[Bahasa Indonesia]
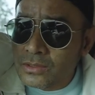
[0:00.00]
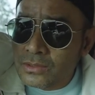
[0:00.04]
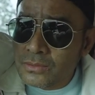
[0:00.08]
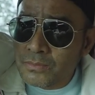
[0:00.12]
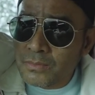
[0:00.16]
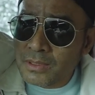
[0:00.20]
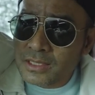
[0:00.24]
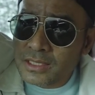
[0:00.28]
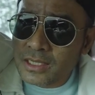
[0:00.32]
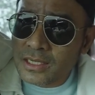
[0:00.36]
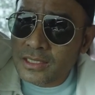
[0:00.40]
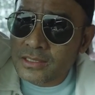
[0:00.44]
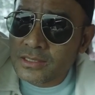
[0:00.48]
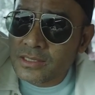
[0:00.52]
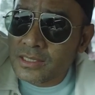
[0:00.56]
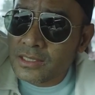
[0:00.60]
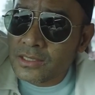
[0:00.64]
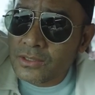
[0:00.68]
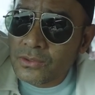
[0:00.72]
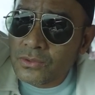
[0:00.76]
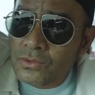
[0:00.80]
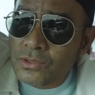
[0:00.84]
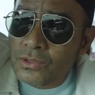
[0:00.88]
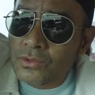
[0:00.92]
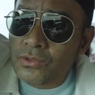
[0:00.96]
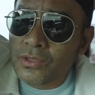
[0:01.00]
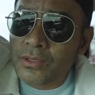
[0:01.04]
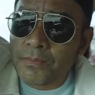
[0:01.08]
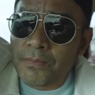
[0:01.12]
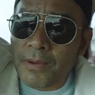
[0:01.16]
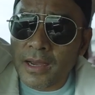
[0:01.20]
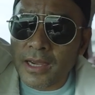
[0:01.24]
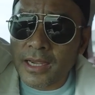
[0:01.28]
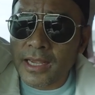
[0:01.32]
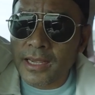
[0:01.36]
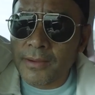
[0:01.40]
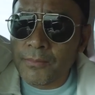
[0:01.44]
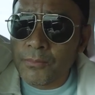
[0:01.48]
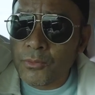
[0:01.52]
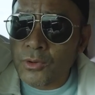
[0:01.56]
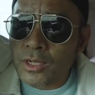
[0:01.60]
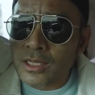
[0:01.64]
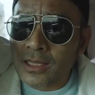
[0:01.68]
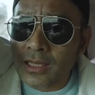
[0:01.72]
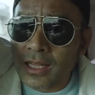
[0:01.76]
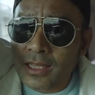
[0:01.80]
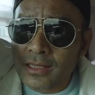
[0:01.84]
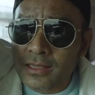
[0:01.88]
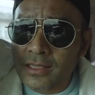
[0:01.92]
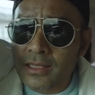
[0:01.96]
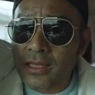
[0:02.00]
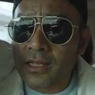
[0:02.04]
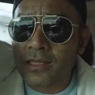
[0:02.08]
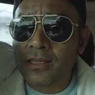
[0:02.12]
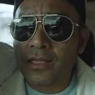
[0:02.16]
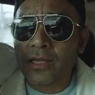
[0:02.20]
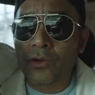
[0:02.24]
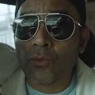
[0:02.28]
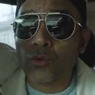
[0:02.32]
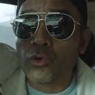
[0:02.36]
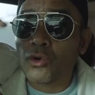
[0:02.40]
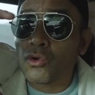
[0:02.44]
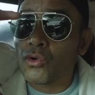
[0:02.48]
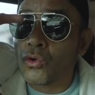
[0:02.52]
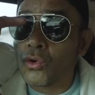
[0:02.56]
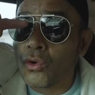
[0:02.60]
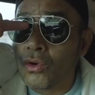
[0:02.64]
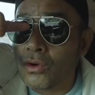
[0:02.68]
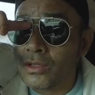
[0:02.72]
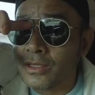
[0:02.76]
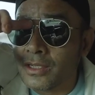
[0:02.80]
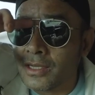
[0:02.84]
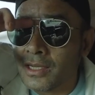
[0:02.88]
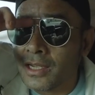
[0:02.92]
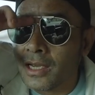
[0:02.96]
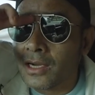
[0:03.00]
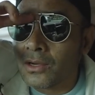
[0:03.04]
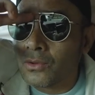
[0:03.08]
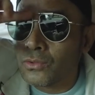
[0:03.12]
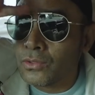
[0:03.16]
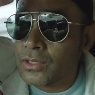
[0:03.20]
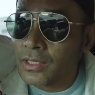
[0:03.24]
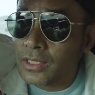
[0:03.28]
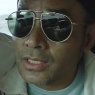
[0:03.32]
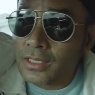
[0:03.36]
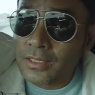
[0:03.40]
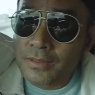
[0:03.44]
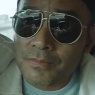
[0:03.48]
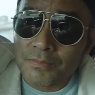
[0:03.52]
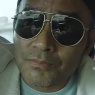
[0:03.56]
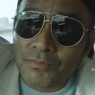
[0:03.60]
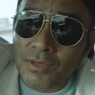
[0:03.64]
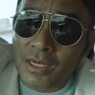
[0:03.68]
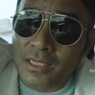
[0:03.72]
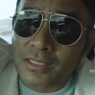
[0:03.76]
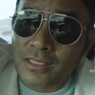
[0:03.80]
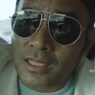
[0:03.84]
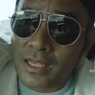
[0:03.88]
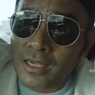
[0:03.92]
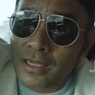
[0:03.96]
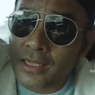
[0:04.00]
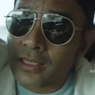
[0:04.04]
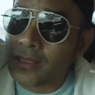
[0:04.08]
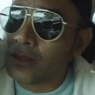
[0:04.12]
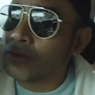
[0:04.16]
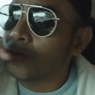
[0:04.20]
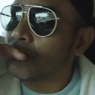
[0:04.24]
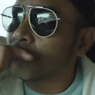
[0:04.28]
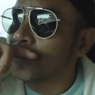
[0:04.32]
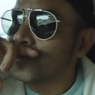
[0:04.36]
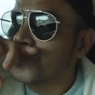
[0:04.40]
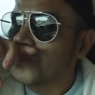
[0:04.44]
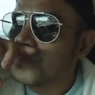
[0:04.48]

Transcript: masa kecilku tuh dipakai buat latihan taekwondo. Jadi aku di beras Brastagi tuh